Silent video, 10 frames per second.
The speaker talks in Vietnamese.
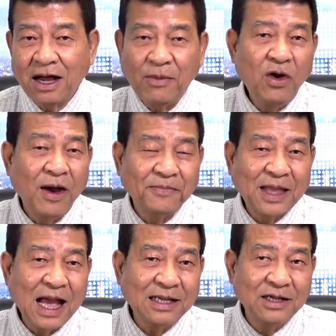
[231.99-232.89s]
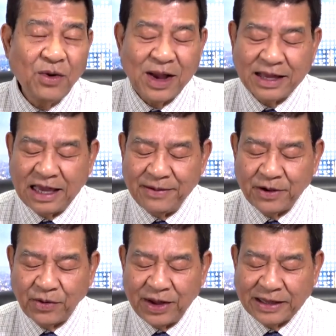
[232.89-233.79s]
các mối hợp tác giữa Hoa Kỳ
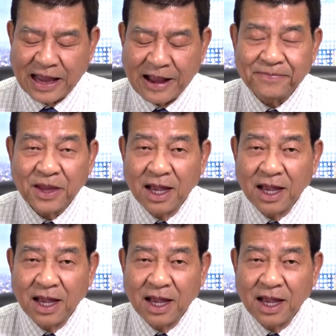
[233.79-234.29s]
và Quê ta.